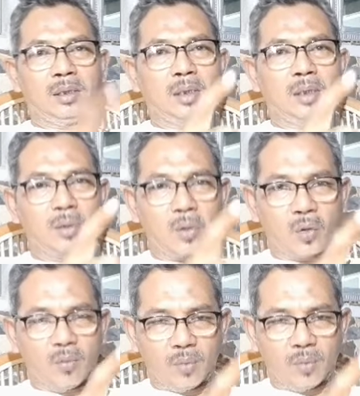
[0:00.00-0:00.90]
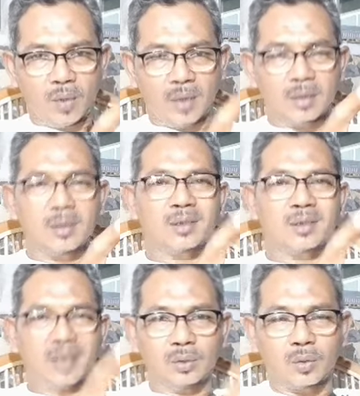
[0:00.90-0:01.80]
dan gerombolan,
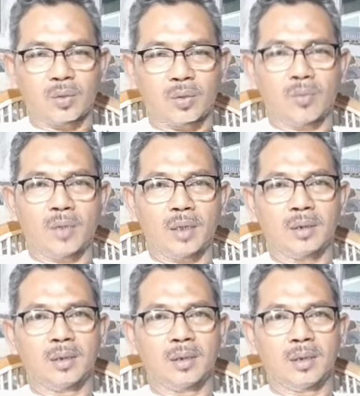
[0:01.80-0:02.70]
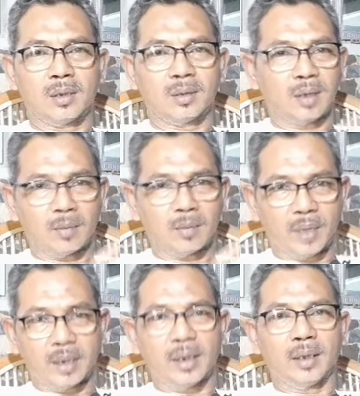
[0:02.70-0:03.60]
satu gerombolan dengan
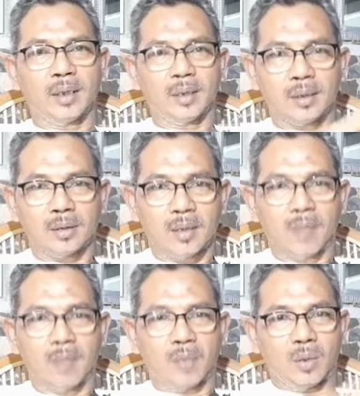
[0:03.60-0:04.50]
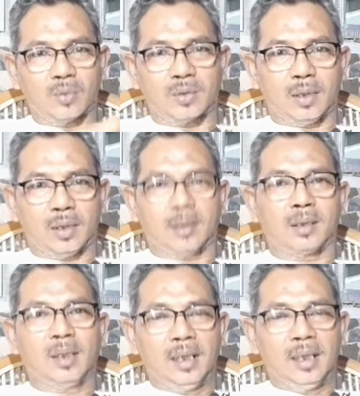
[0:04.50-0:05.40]
mereka yang ingin
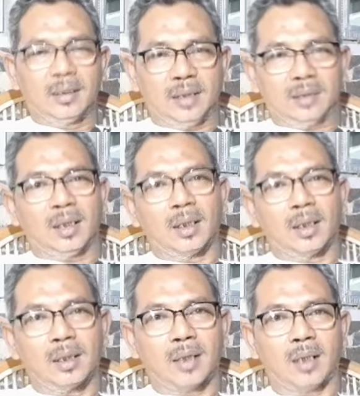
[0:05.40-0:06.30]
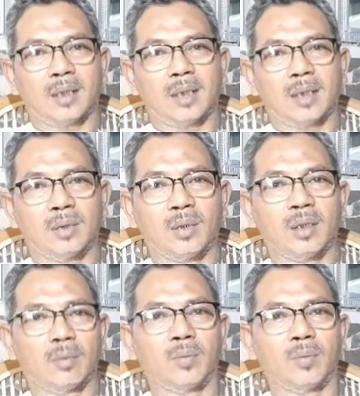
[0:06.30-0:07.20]
merusak tatanan negara kesatuan
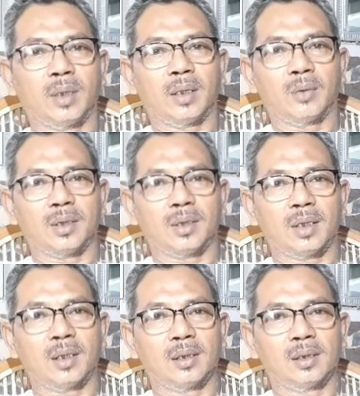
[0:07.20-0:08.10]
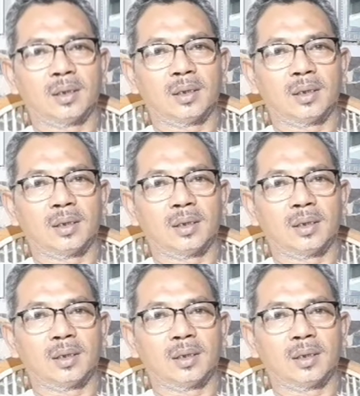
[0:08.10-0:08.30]
Republik Indonesia ini.